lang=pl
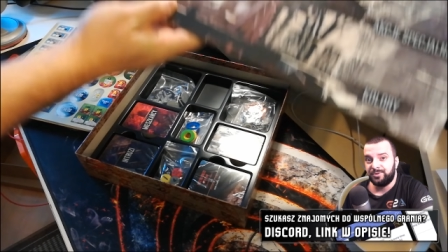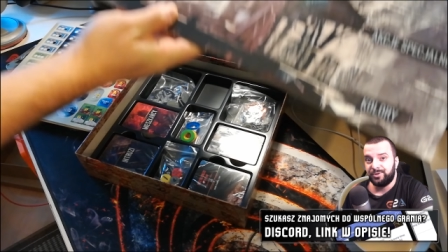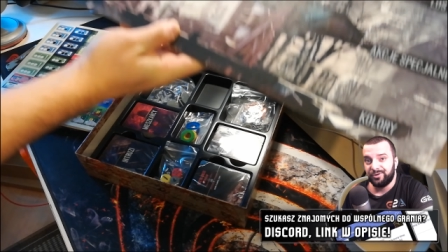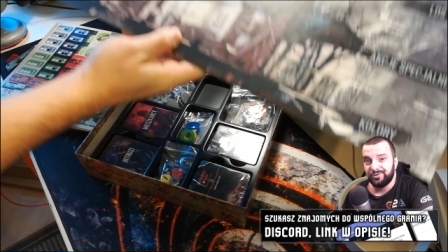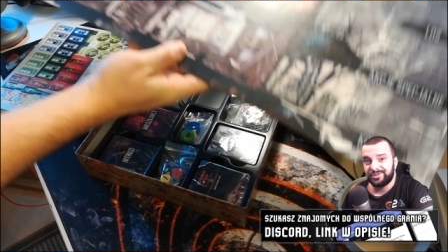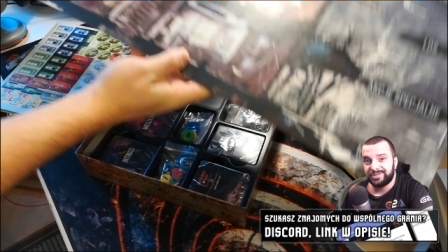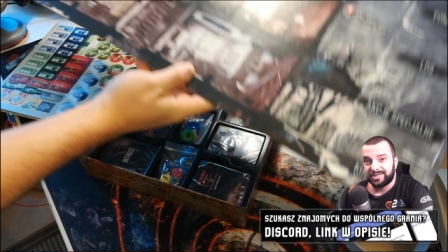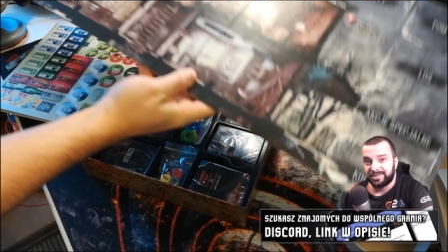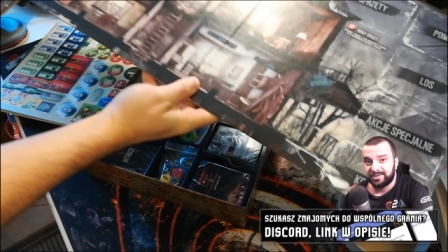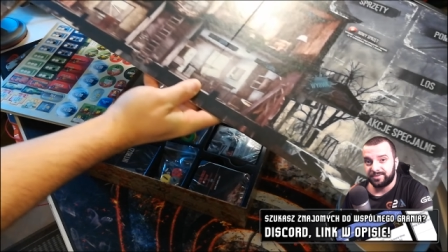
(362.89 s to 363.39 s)

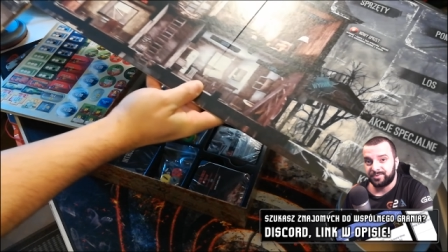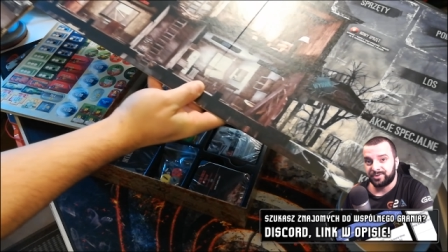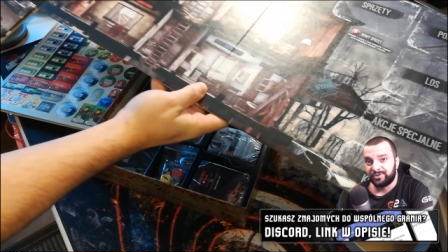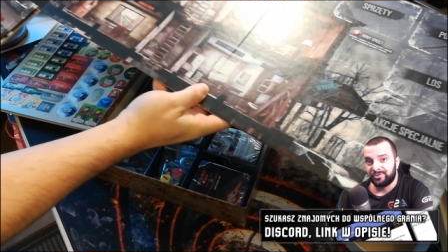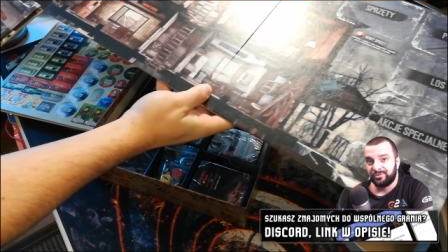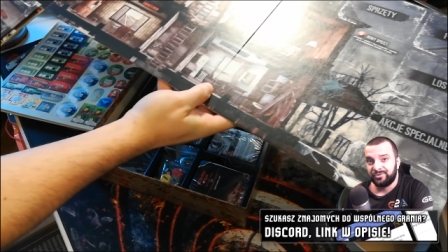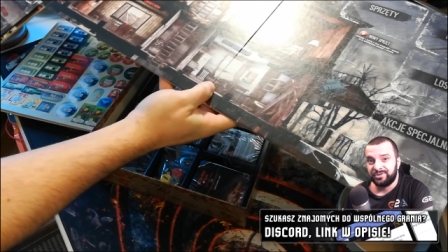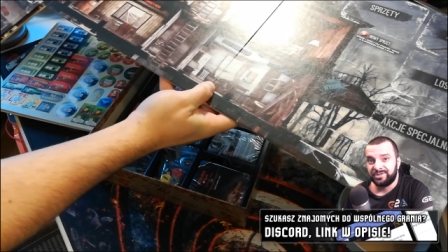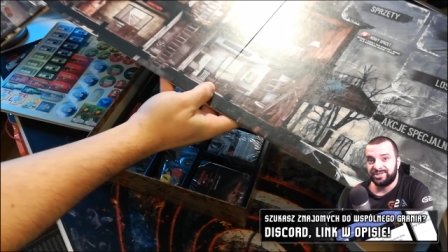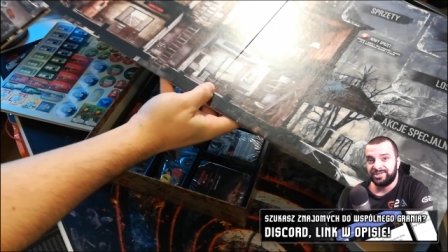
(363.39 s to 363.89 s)
dostać, na przykład
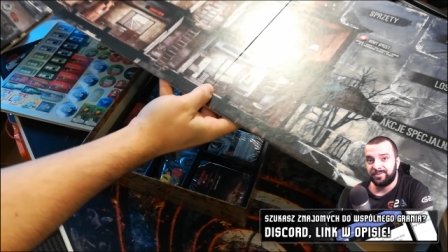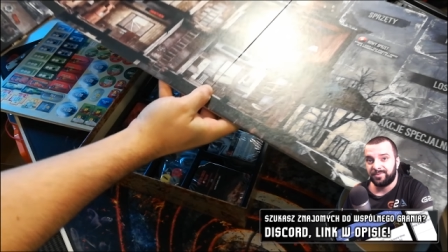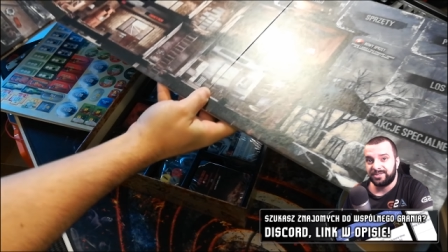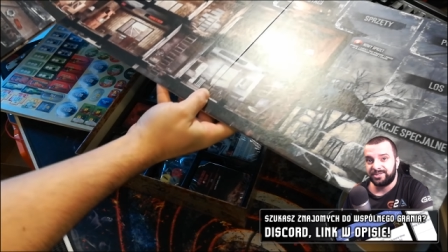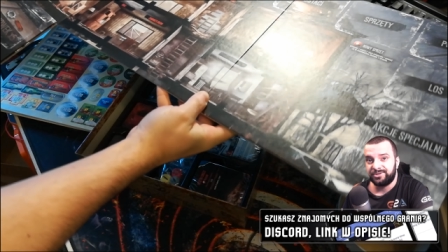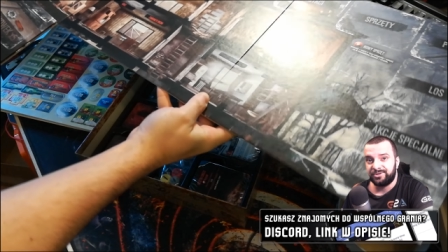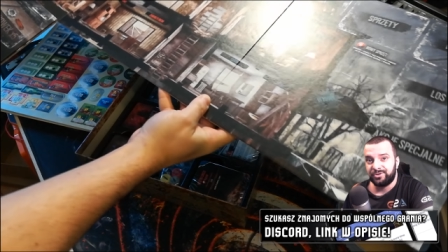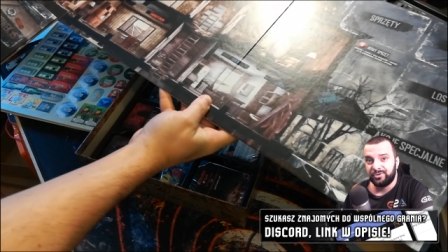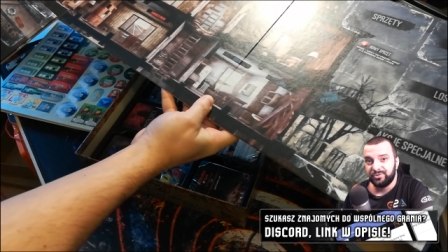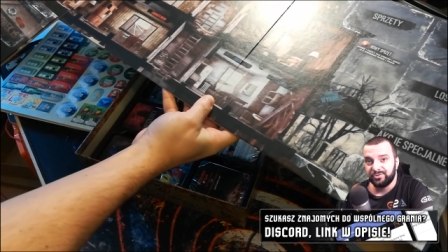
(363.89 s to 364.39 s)

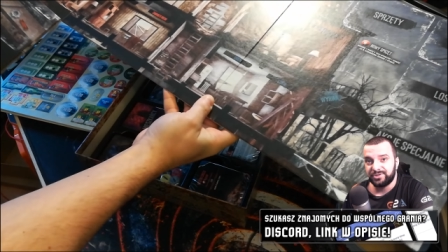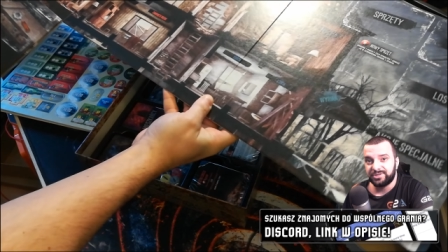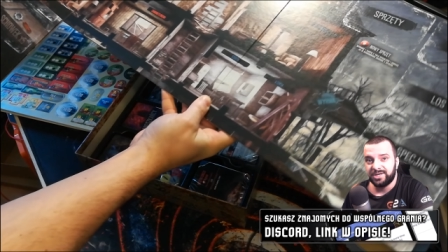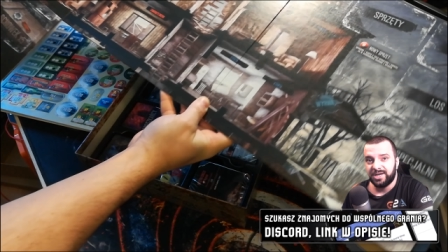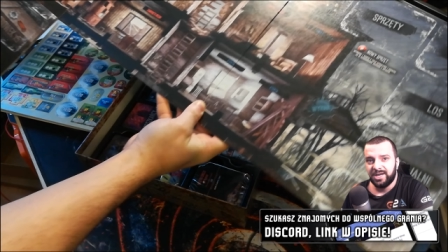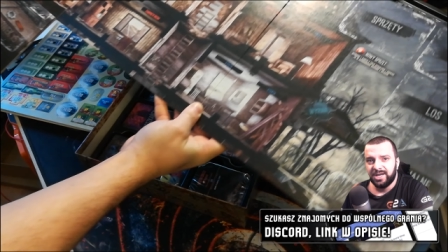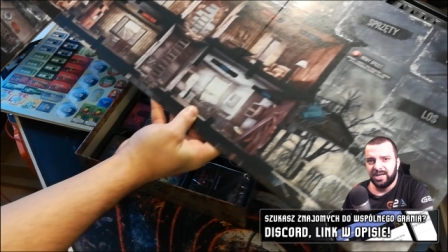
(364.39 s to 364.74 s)
odgrzewać gruz